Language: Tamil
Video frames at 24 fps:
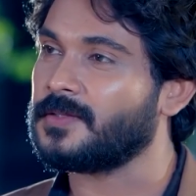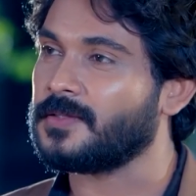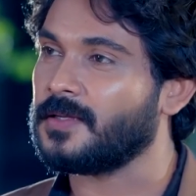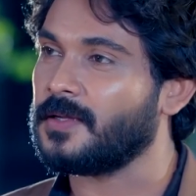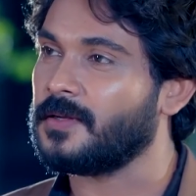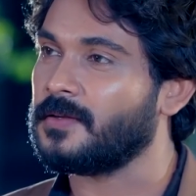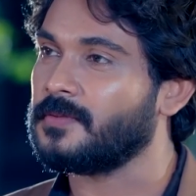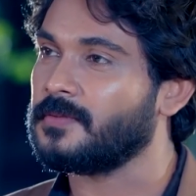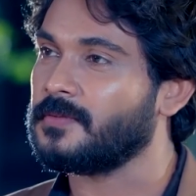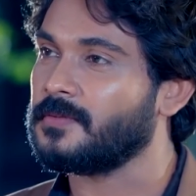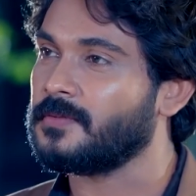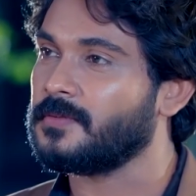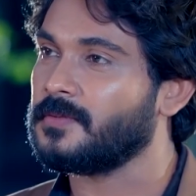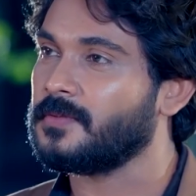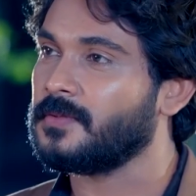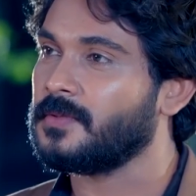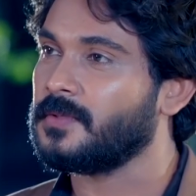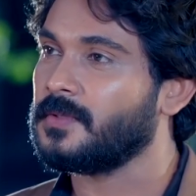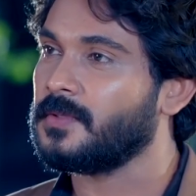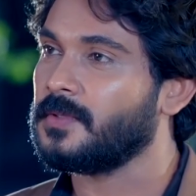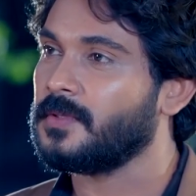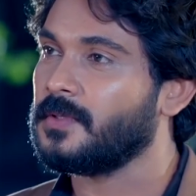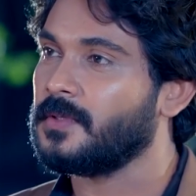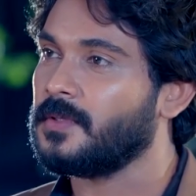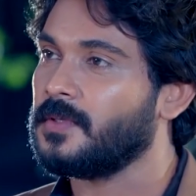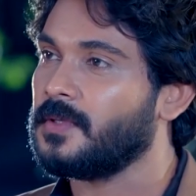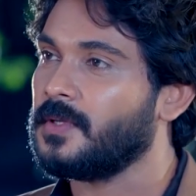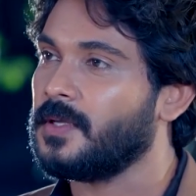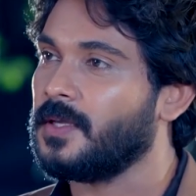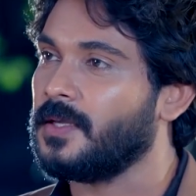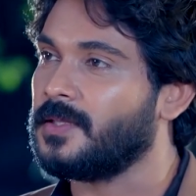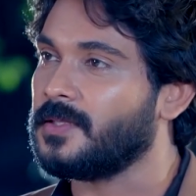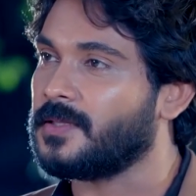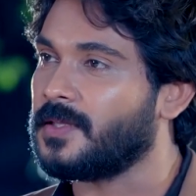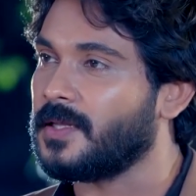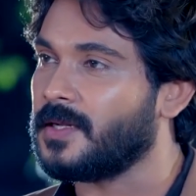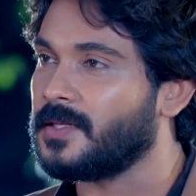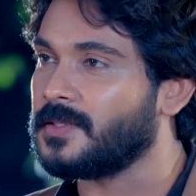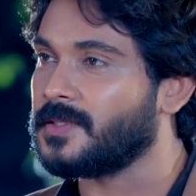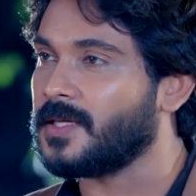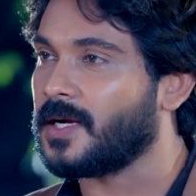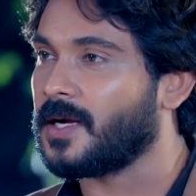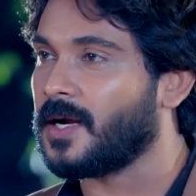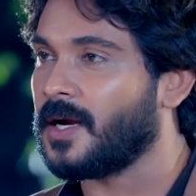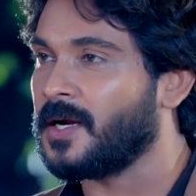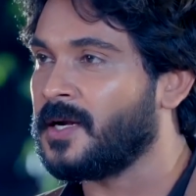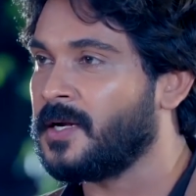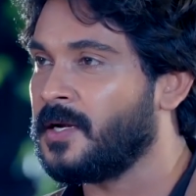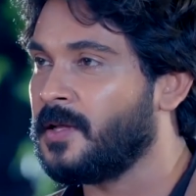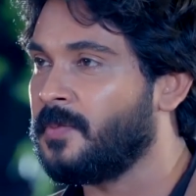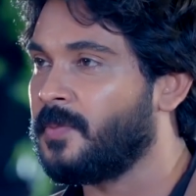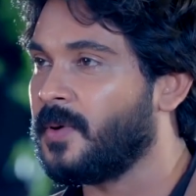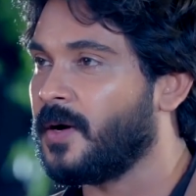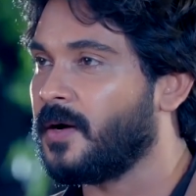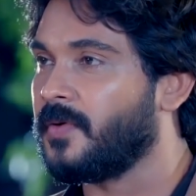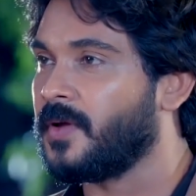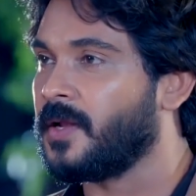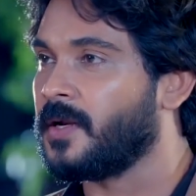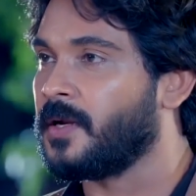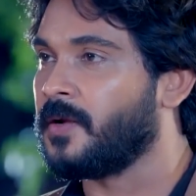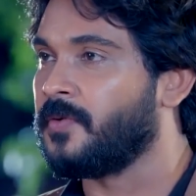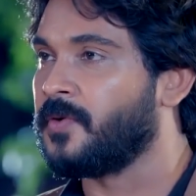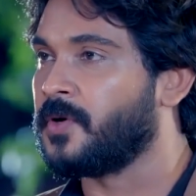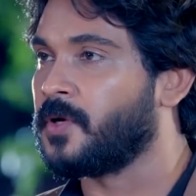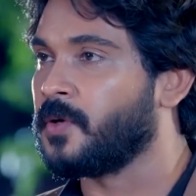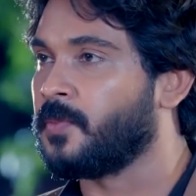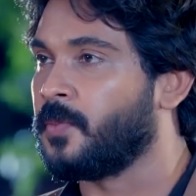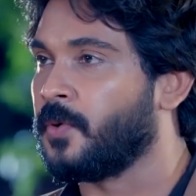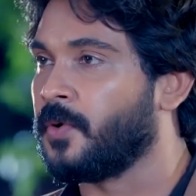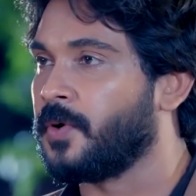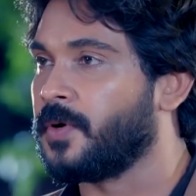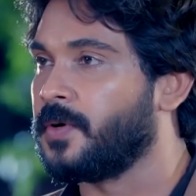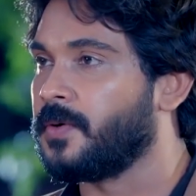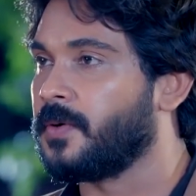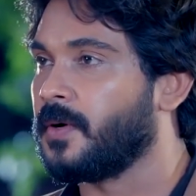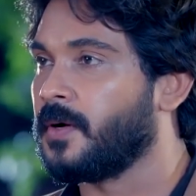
இல்ல சார் இது தெரிஞ்சா அவ கண்டிப்பா என்னை விட்டு